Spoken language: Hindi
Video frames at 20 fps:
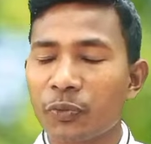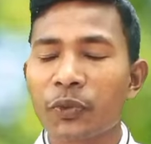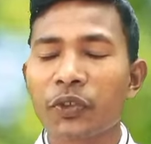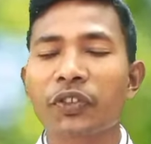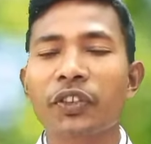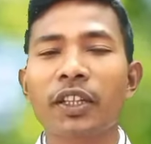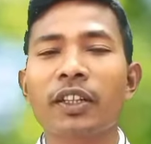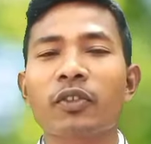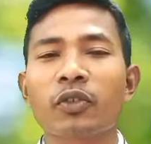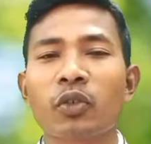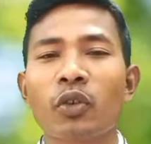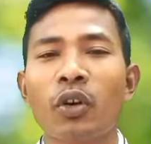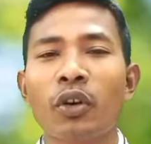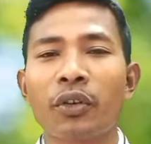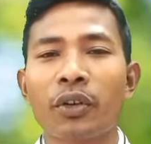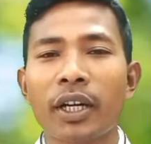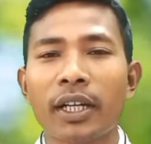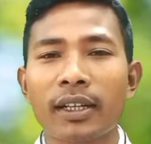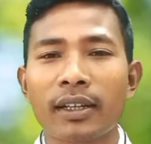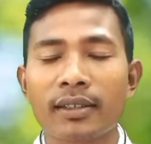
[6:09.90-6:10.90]
स्पेशल
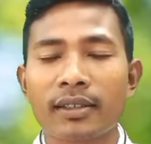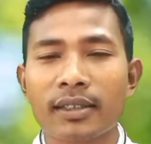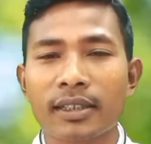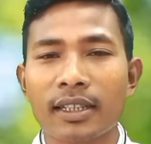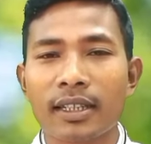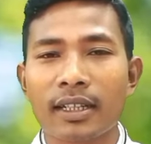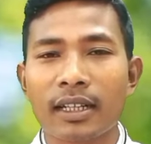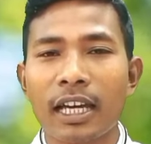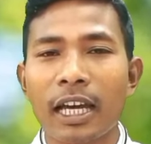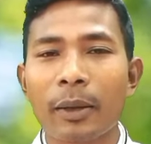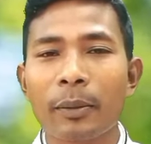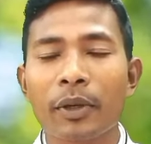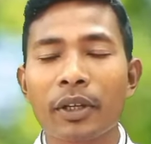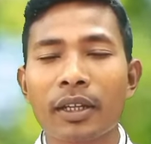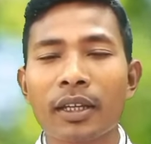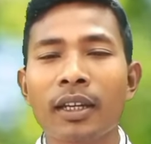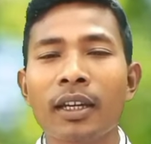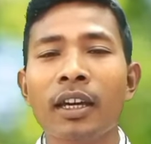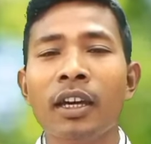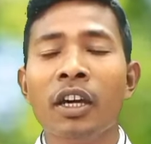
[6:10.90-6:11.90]
सॉन्ग राइटर जगह नाम
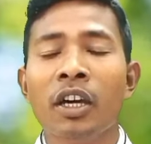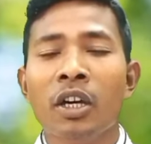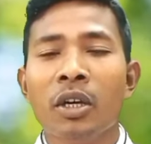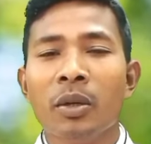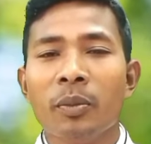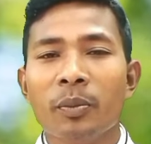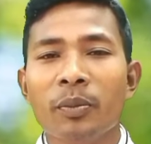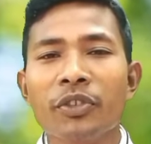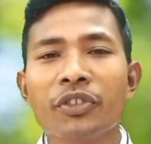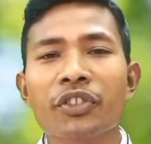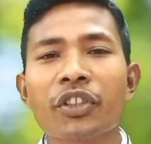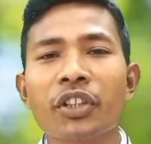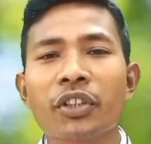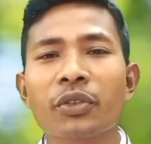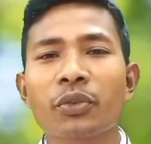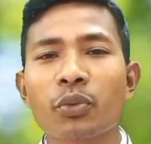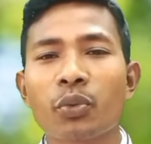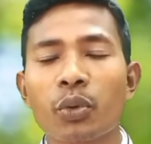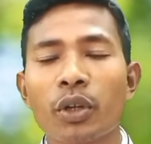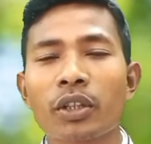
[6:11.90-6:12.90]
है के
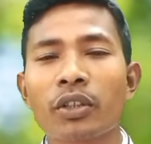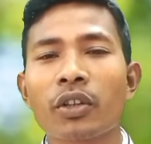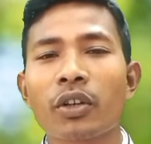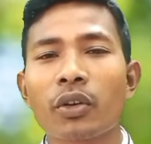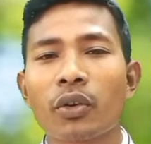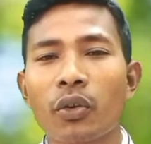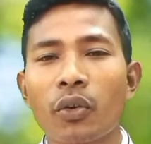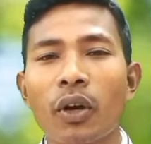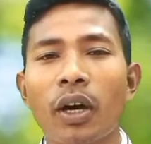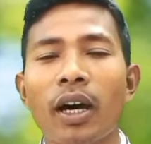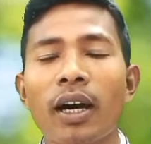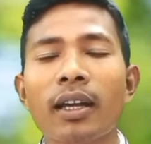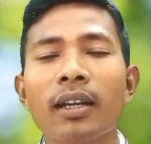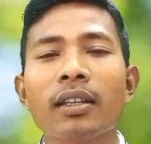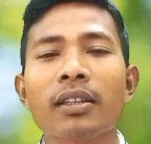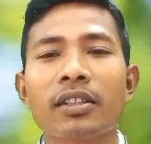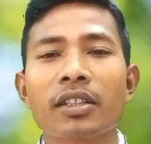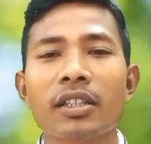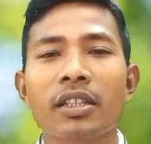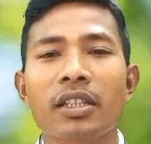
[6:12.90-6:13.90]
मिस्टर सुरेंद्र
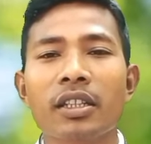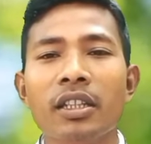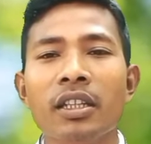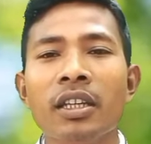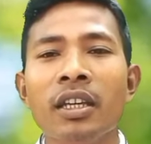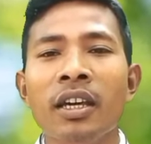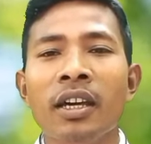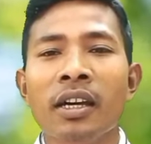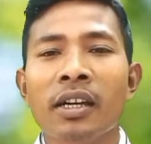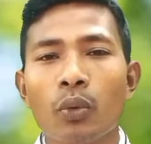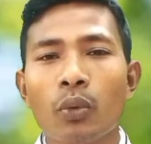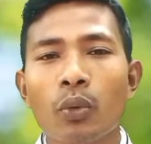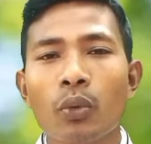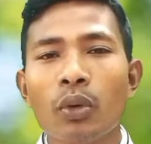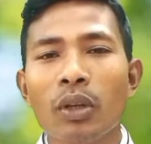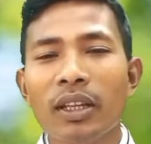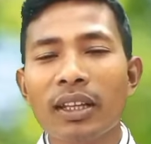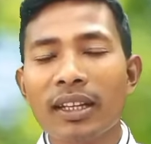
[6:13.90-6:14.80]
लोहार यानी कि वो